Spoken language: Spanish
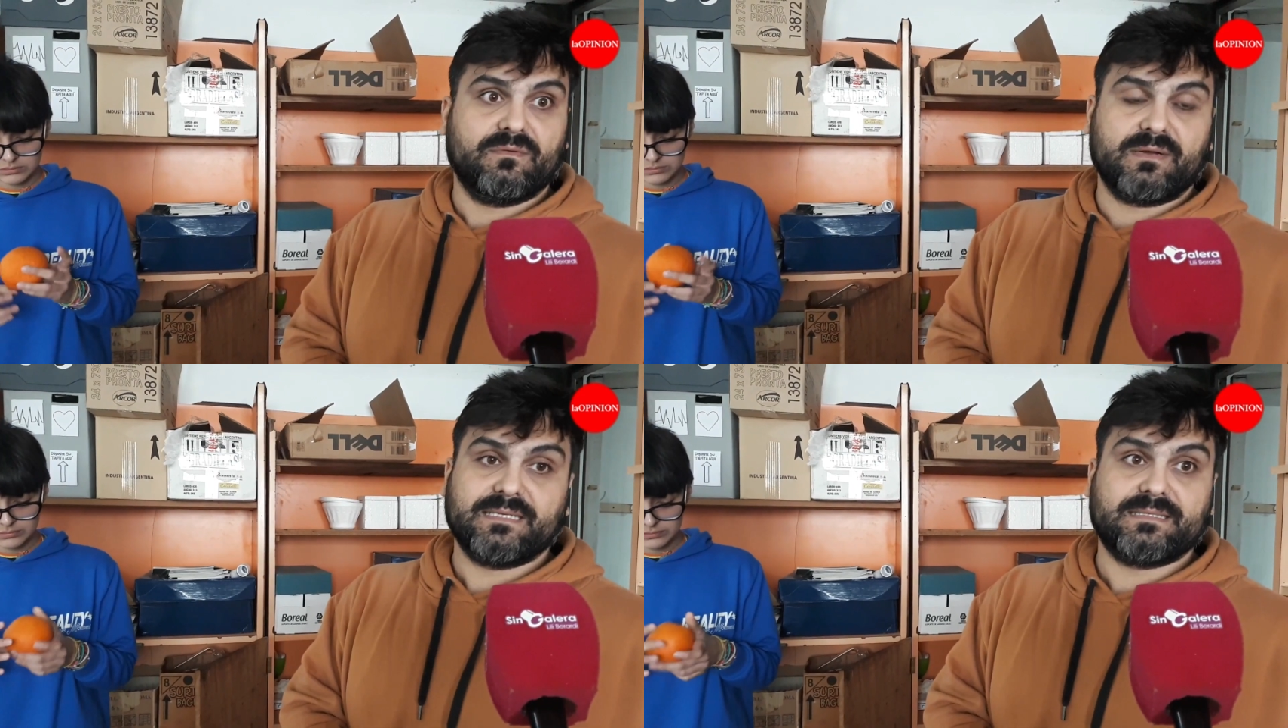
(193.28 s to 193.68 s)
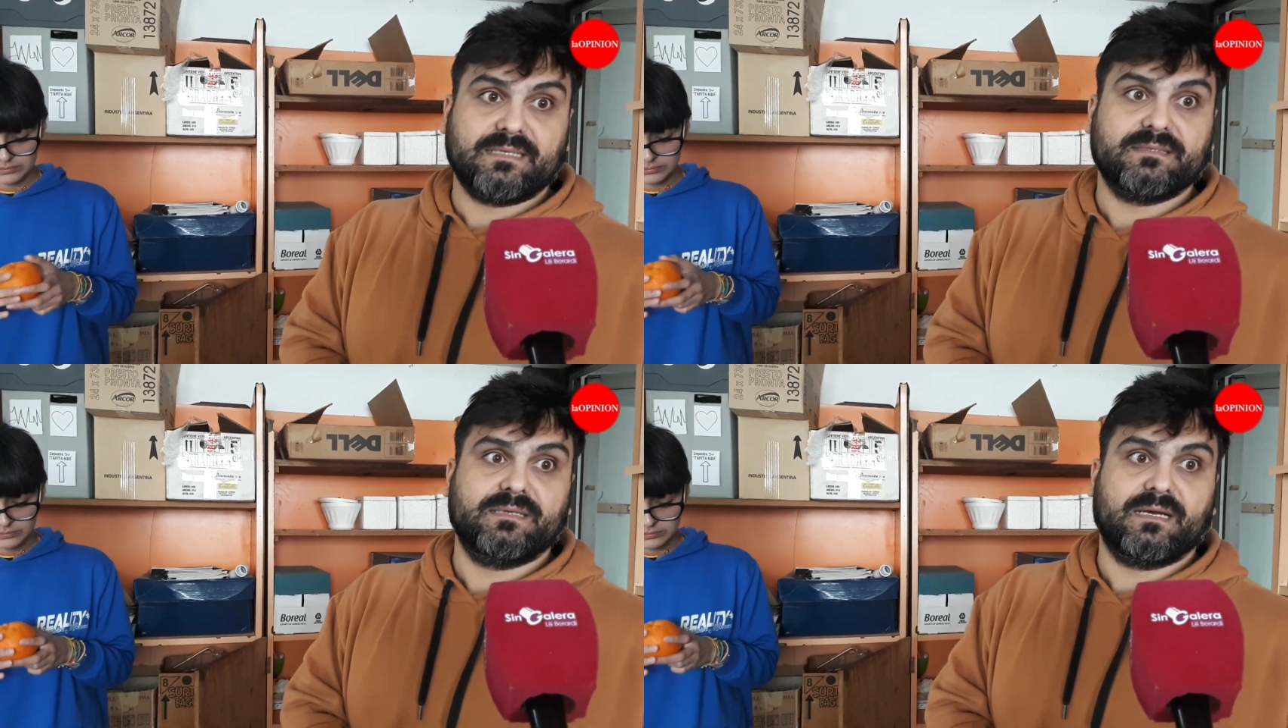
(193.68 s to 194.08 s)
una
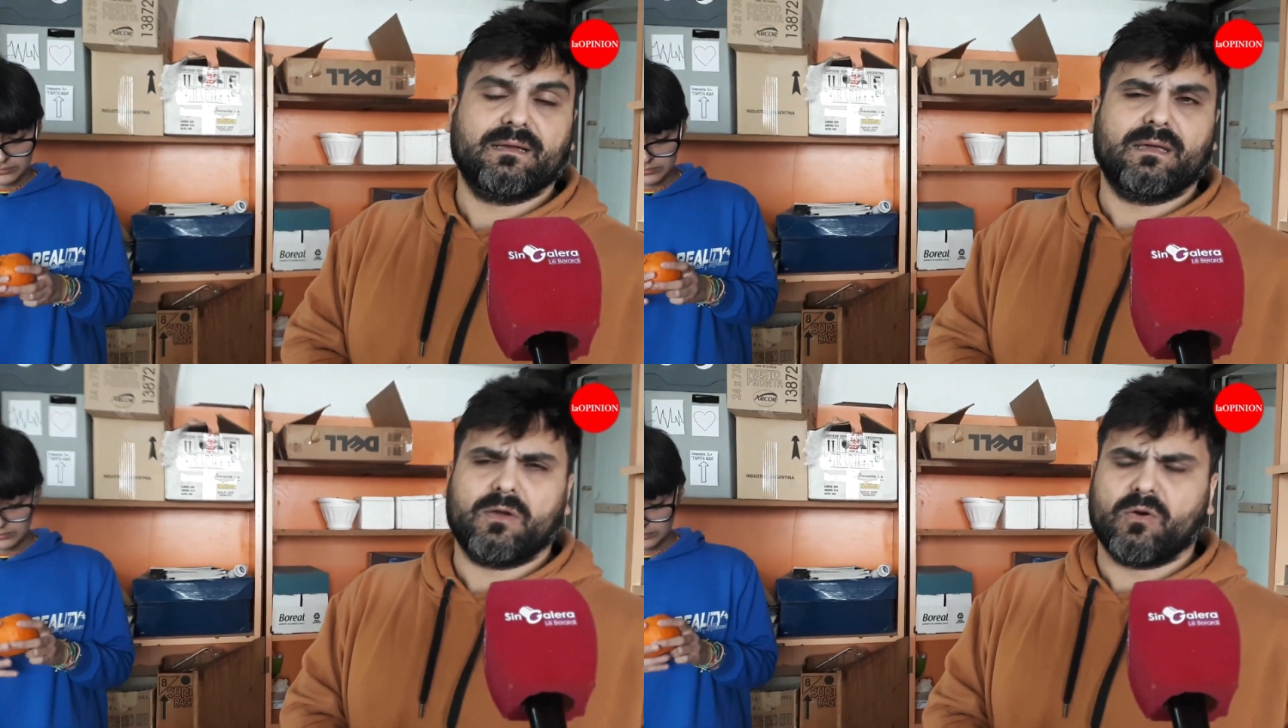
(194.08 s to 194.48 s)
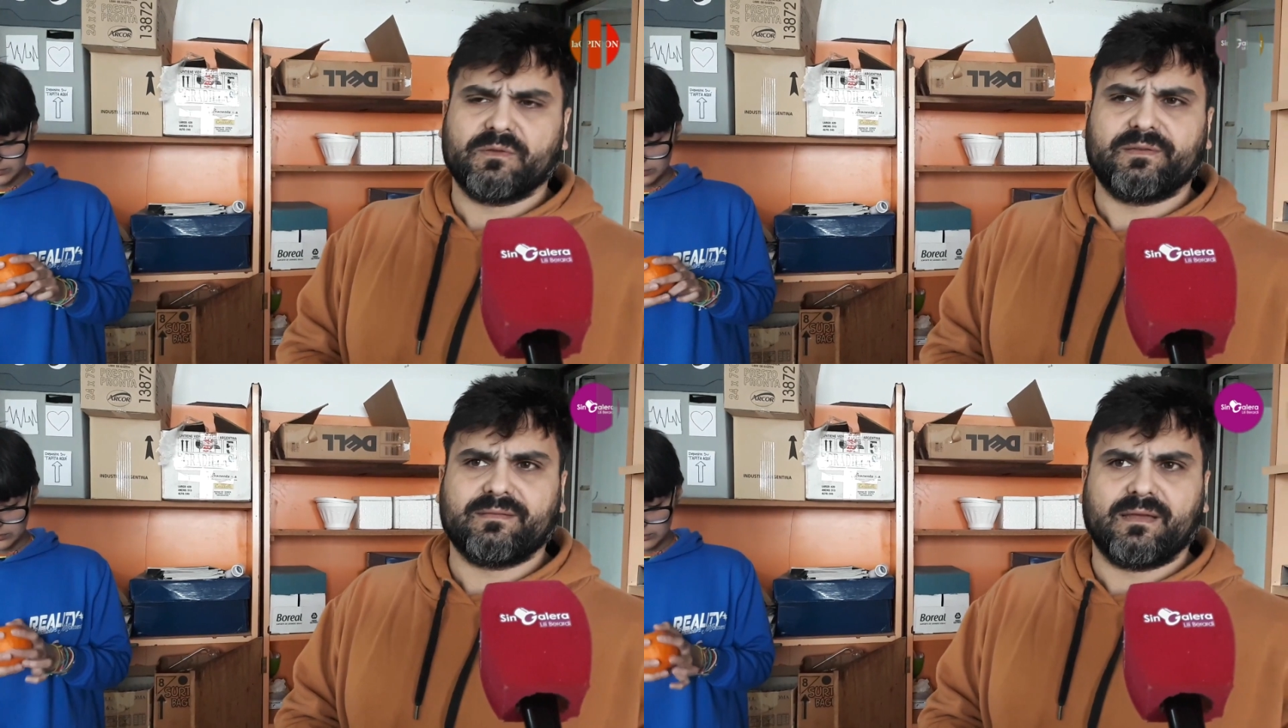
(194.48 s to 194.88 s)
esencia, que es
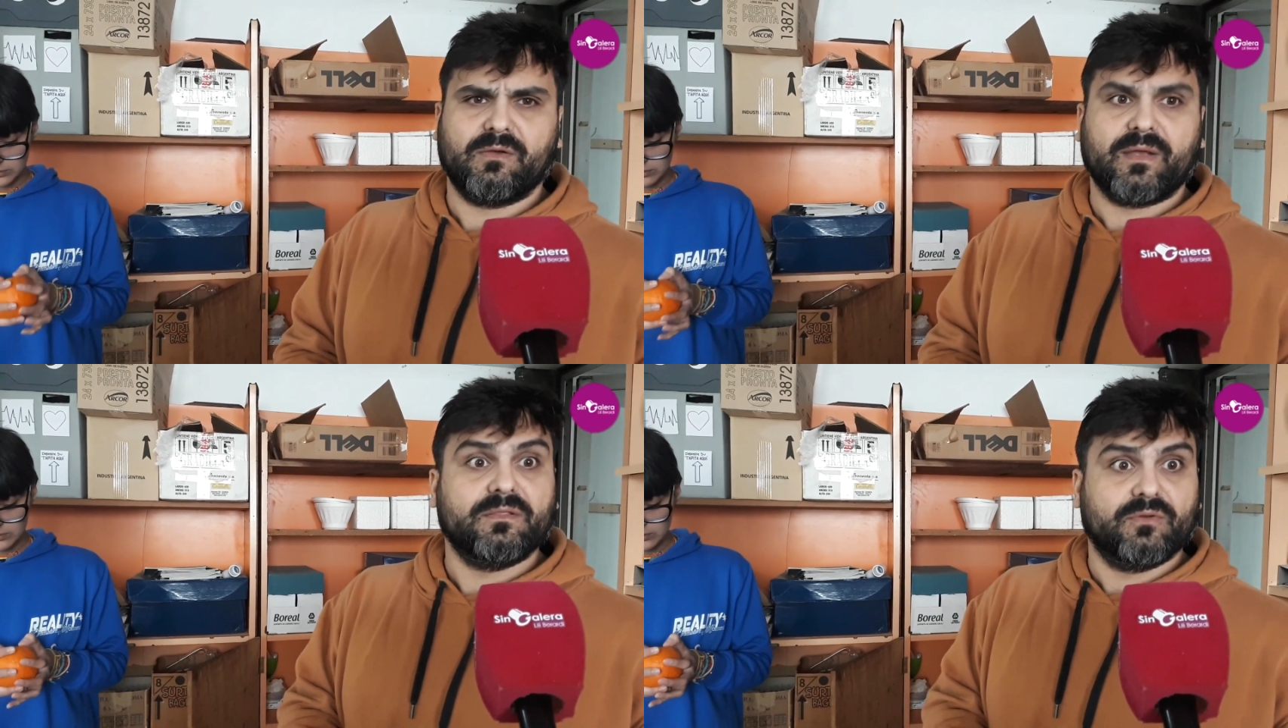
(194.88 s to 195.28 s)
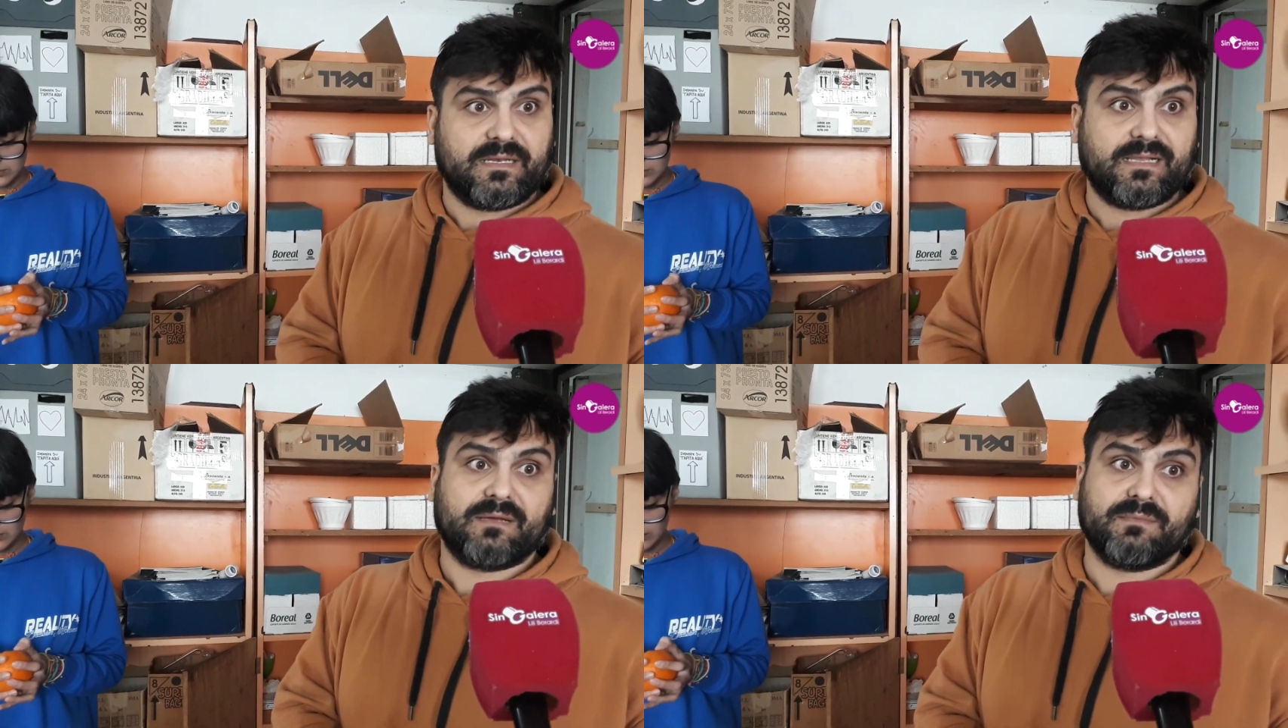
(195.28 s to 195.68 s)
como se hace a nivel
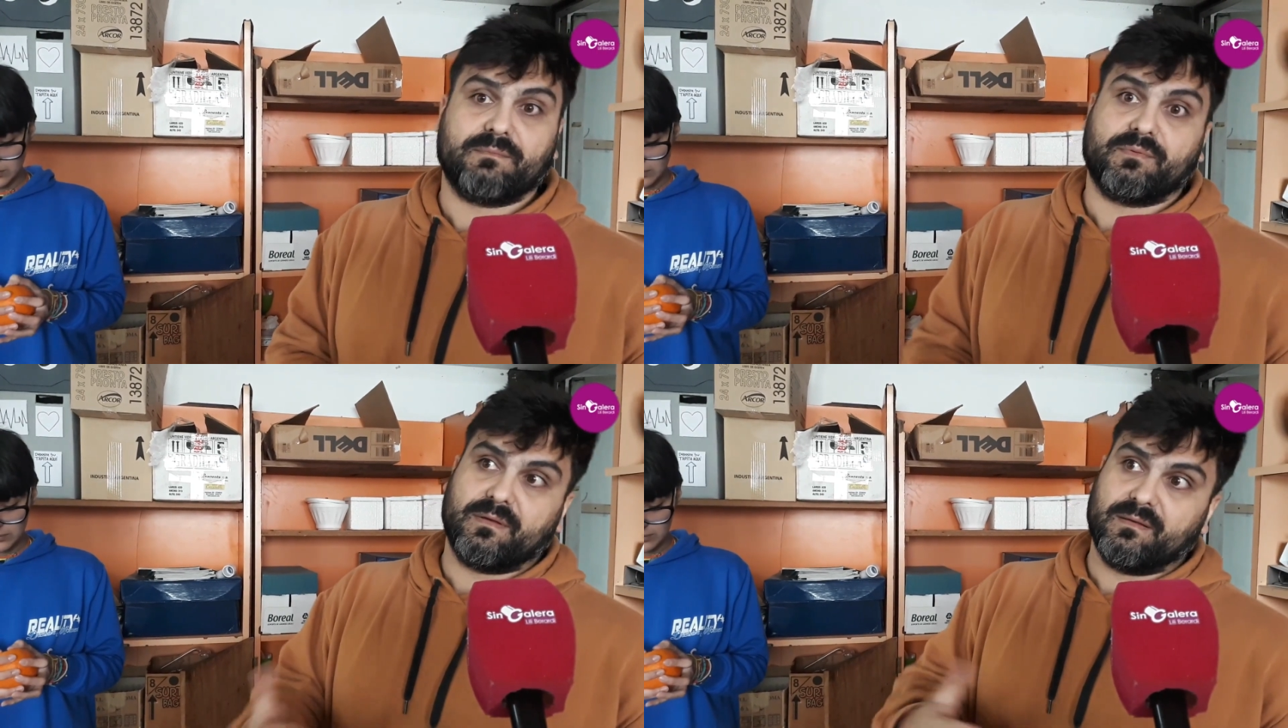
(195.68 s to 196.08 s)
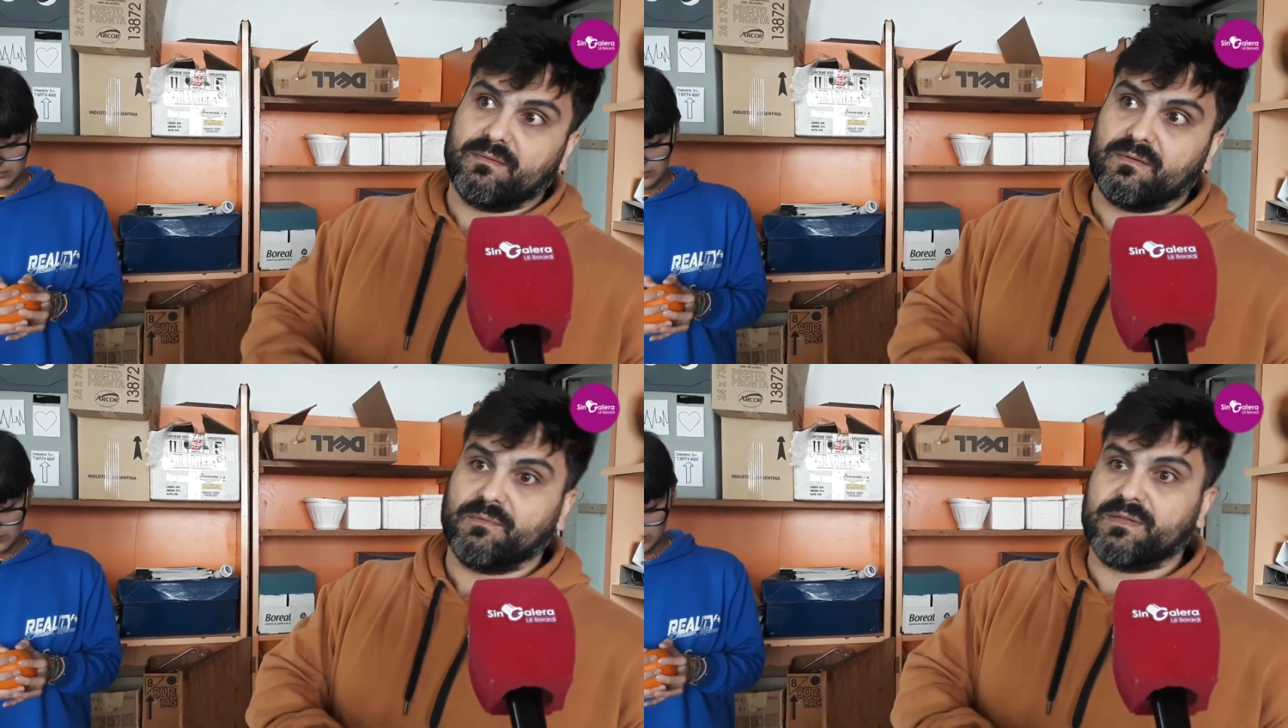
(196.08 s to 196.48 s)
industrial también, porque
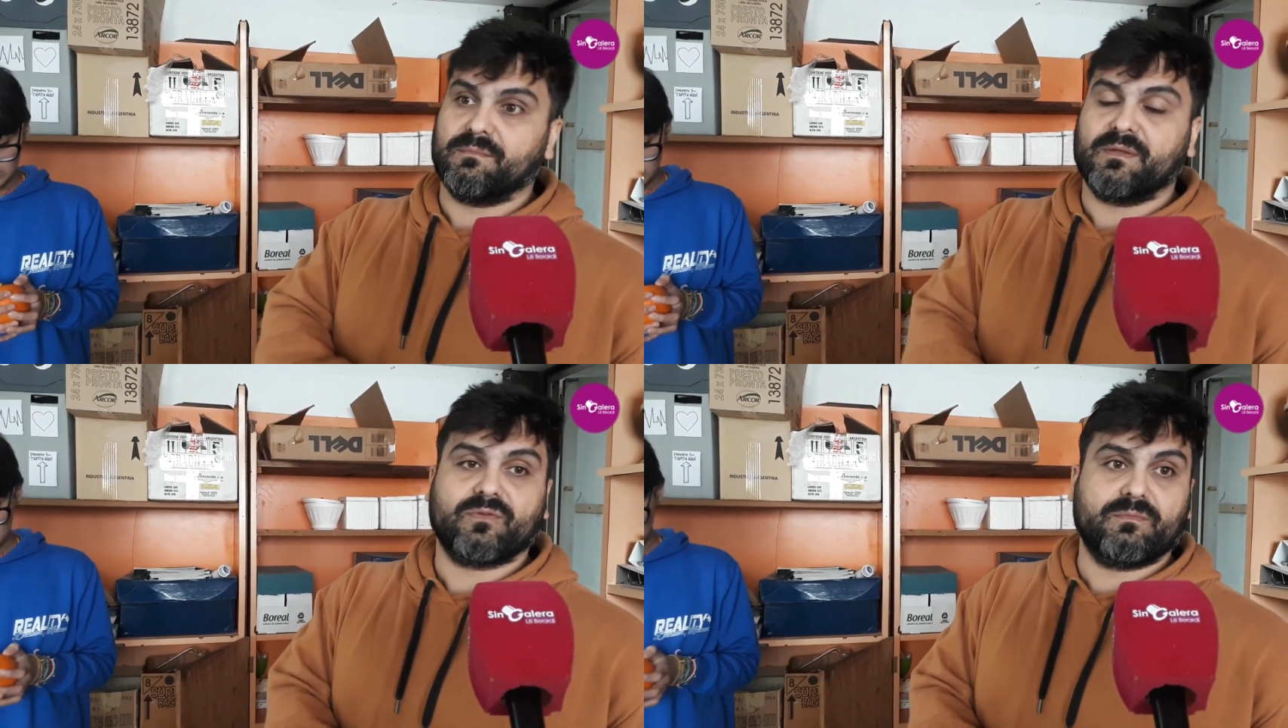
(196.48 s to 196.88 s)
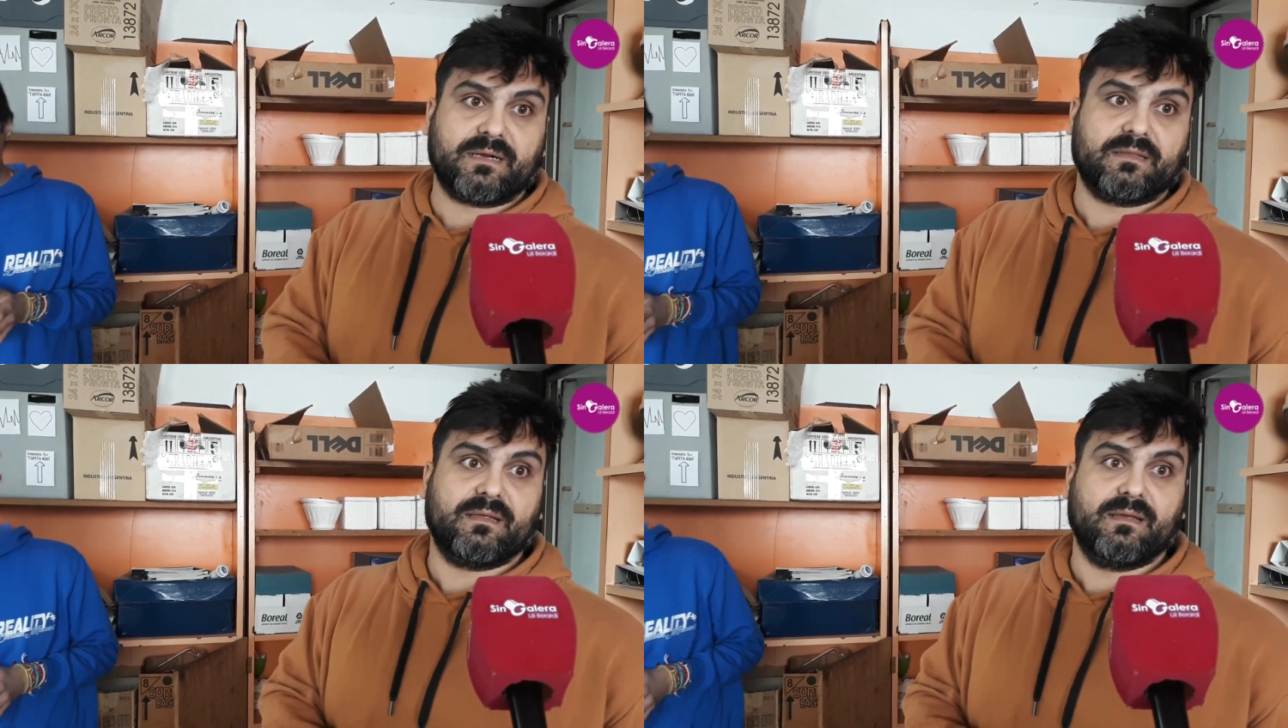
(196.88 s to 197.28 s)
como también soy
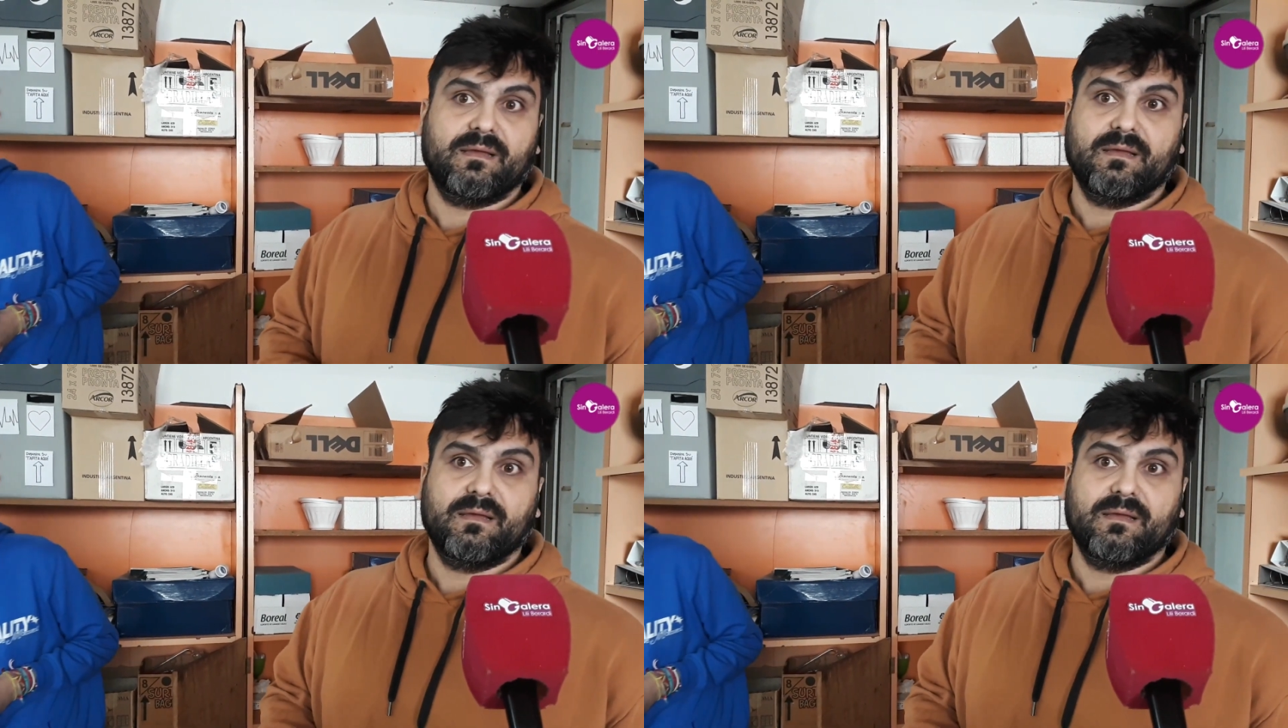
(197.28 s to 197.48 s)
parte,